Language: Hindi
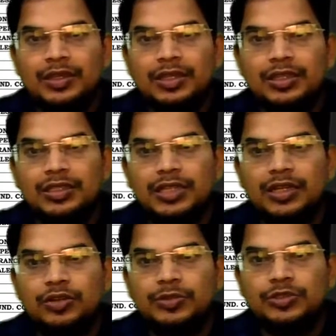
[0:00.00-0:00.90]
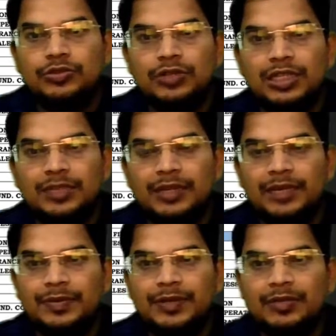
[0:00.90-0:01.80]
कितनी तारीख को बच्चों हो रहा था
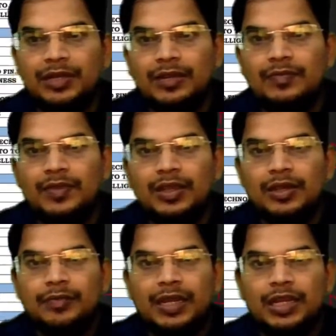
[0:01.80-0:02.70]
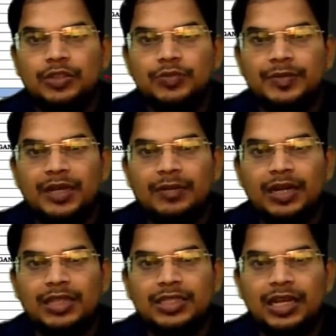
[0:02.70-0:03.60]
पहले पेपर हमारा पहले जो पेपर
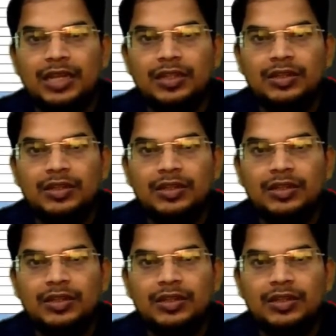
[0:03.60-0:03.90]
हमारा था